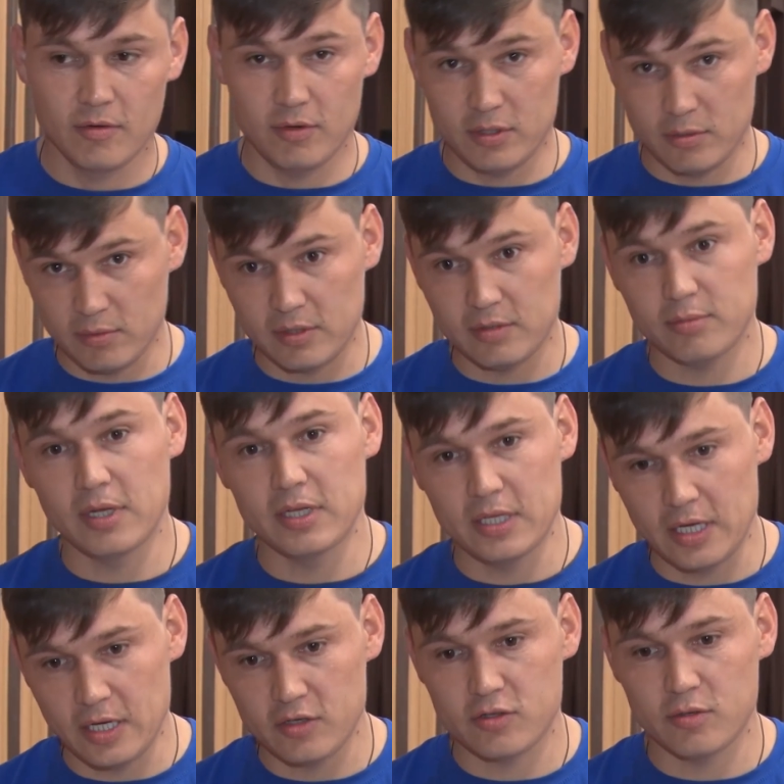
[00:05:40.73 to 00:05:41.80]
В этом
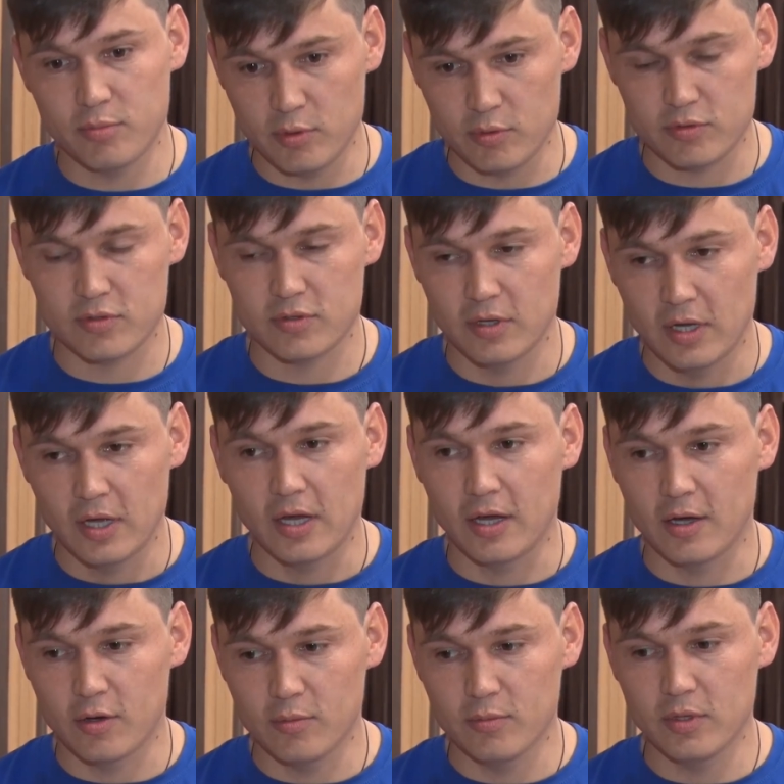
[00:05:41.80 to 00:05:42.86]
плане, конечно, плюс
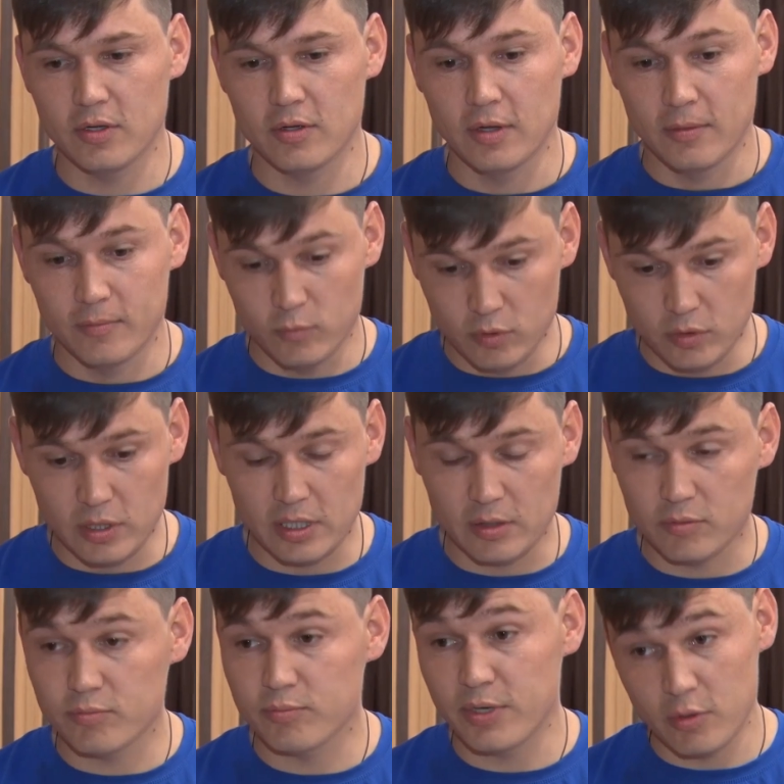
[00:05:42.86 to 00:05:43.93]
огромный. Ну и,
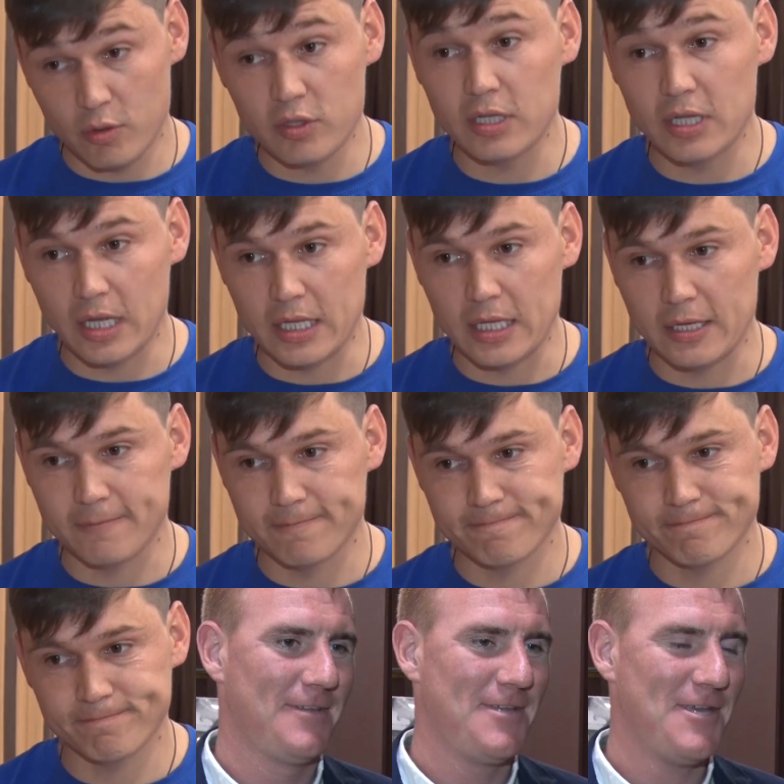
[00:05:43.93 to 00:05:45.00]
да, природные данные.
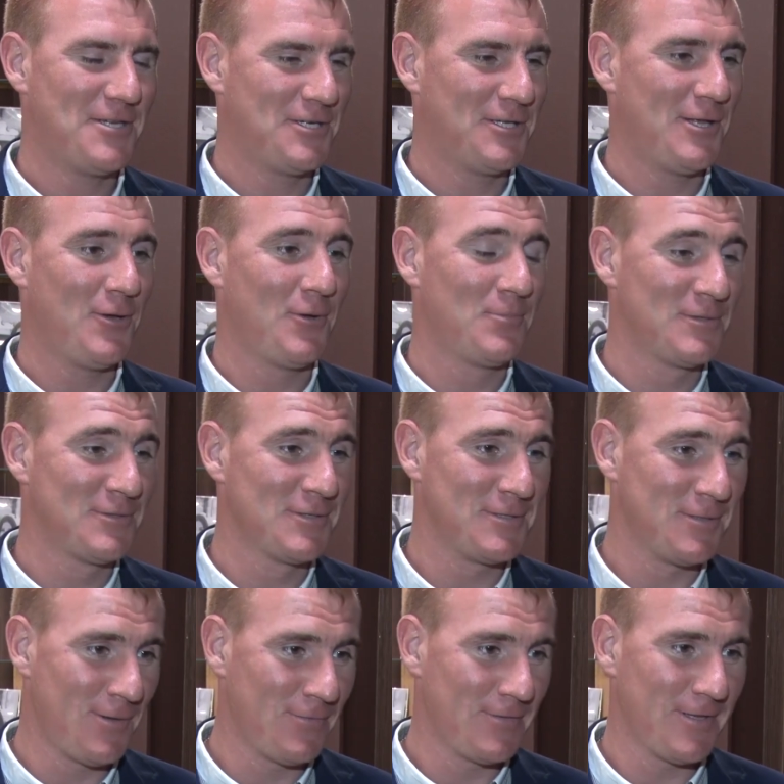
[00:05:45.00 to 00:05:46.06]
Я считаю,
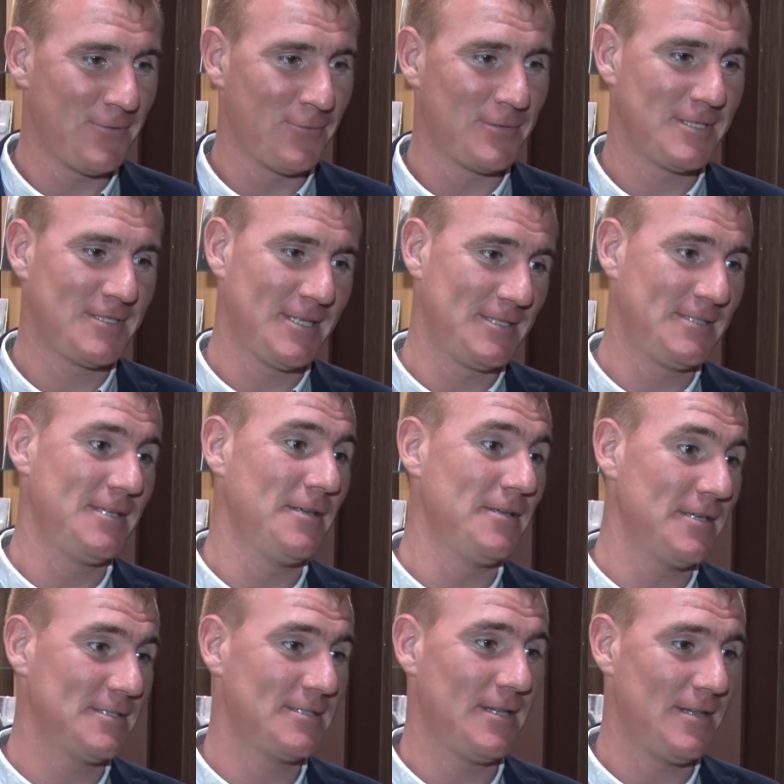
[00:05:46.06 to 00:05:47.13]
безусловно, у Анастасии
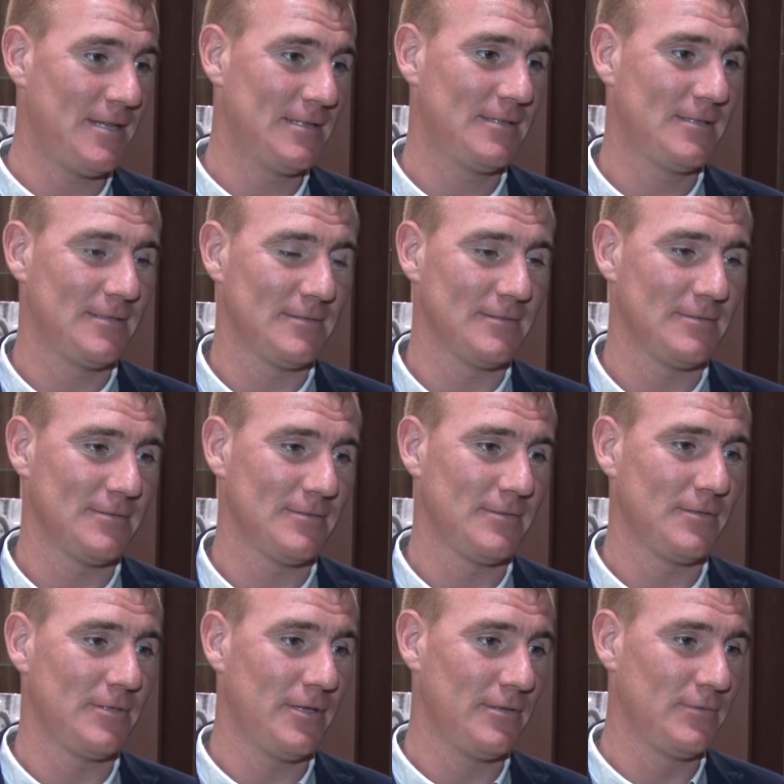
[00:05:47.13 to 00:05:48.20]
есть талант,
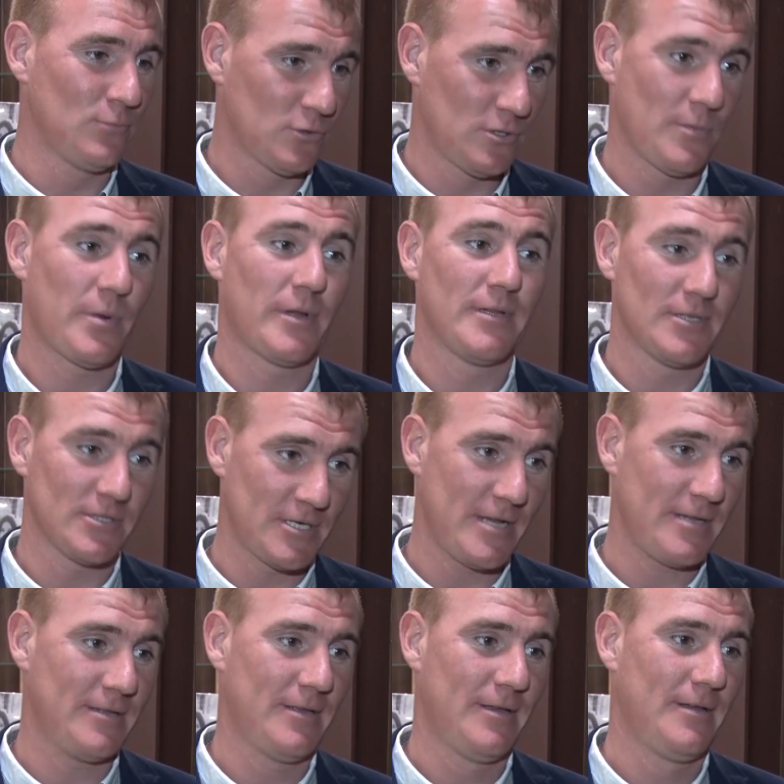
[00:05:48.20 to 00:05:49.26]
э, ей нужно
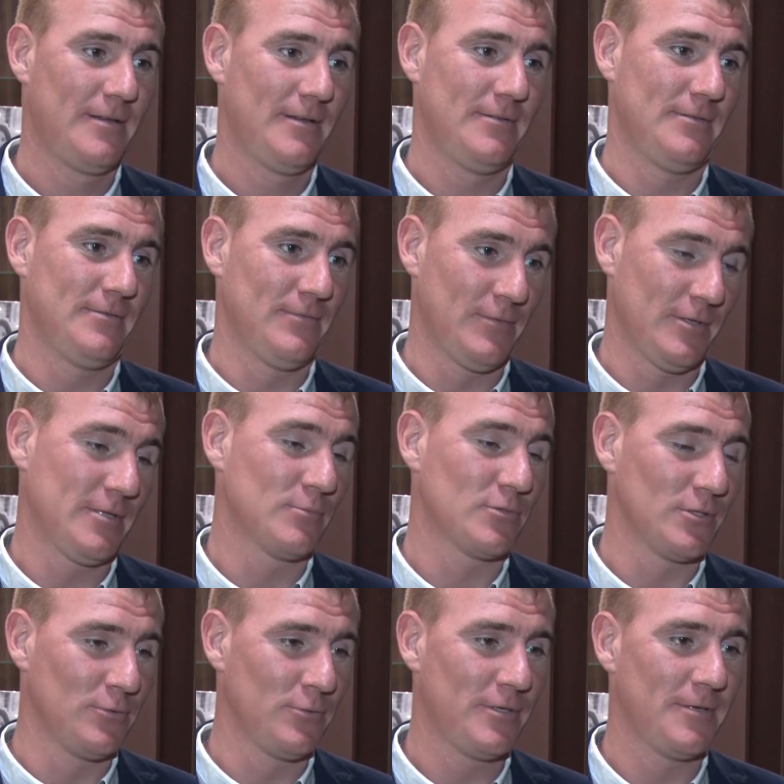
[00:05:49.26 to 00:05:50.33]
продолжать э, в этом
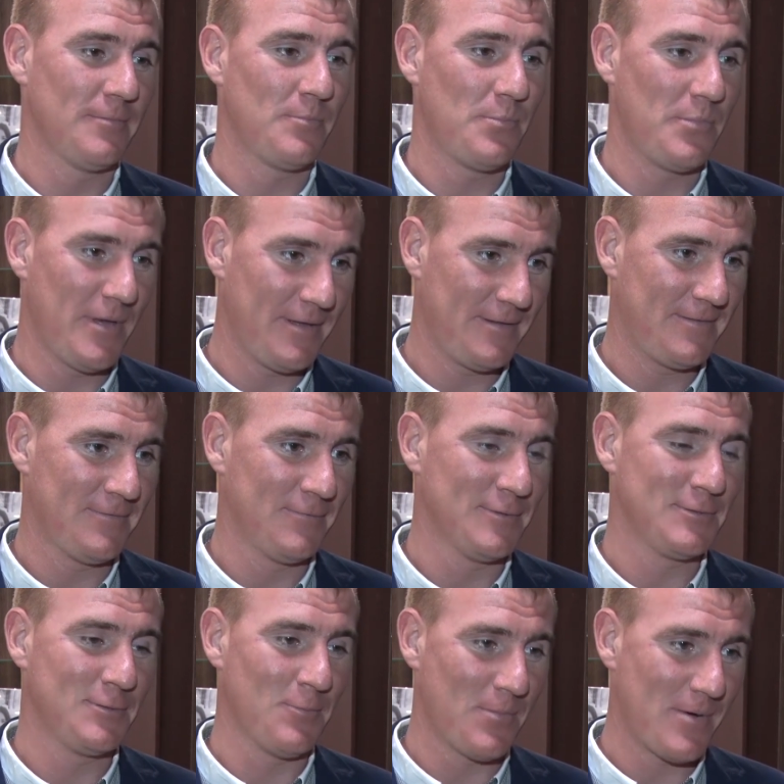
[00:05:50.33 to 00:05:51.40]
же духе петь,
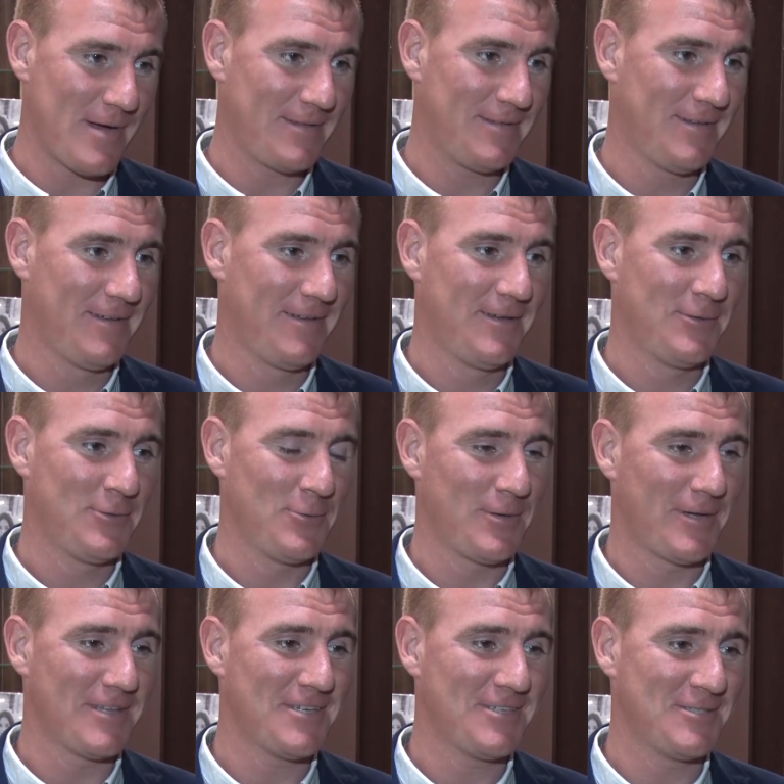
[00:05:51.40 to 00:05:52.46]
выступать, ну и,
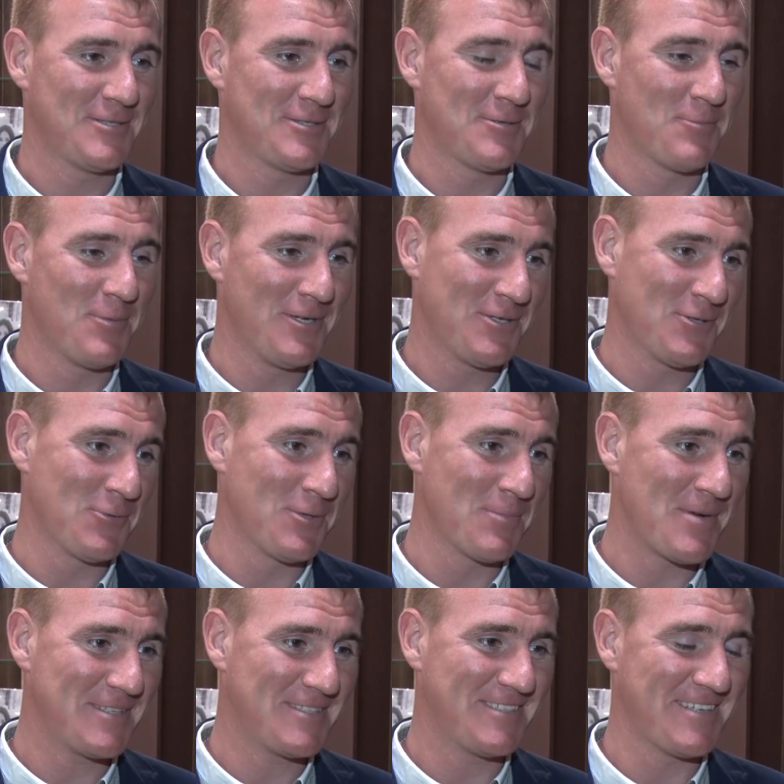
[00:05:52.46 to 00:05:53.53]
конечно же, больше
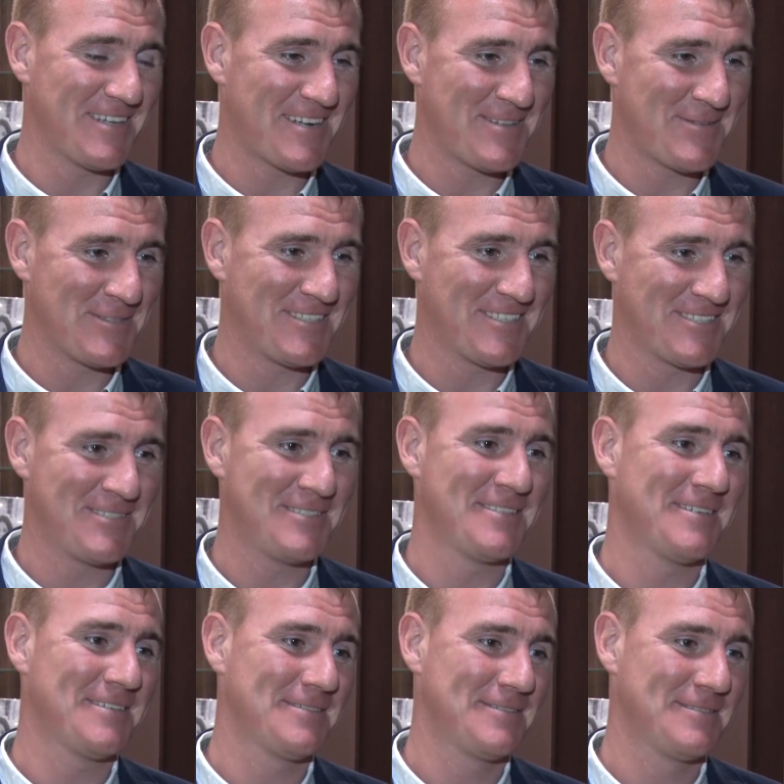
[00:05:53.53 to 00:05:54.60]
улыбаться и радоваться жизни.